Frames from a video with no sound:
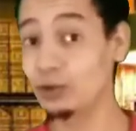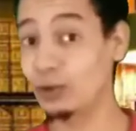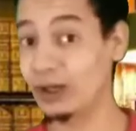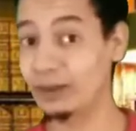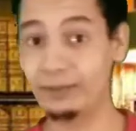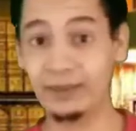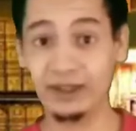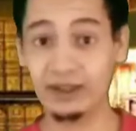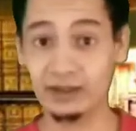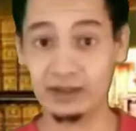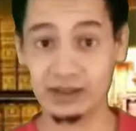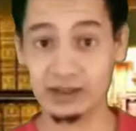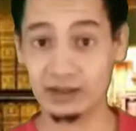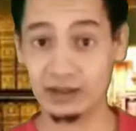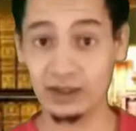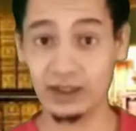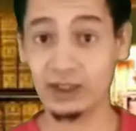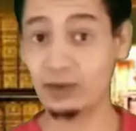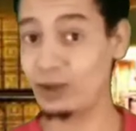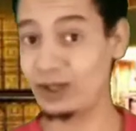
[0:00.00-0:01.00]
وعن بني
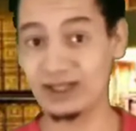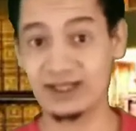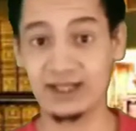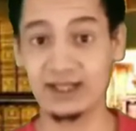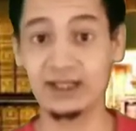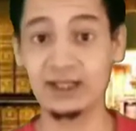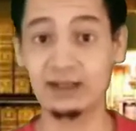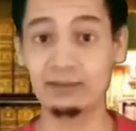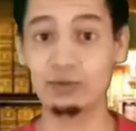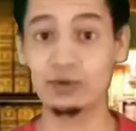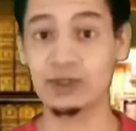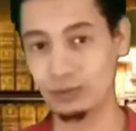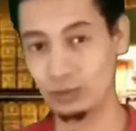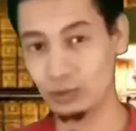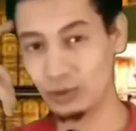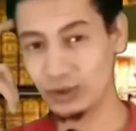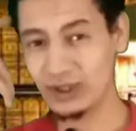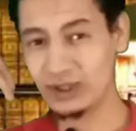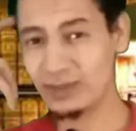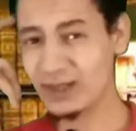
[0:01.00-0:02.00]
إسرائيل وعن سيدنا موسى
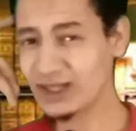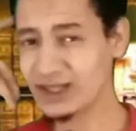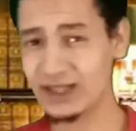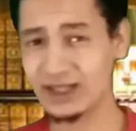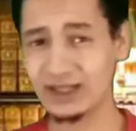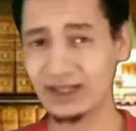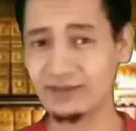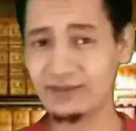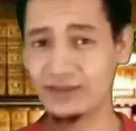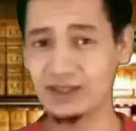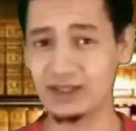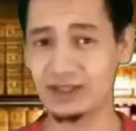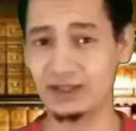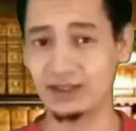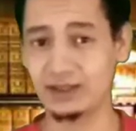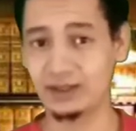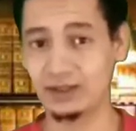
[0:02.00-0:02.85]
وكنت بسأل نفسي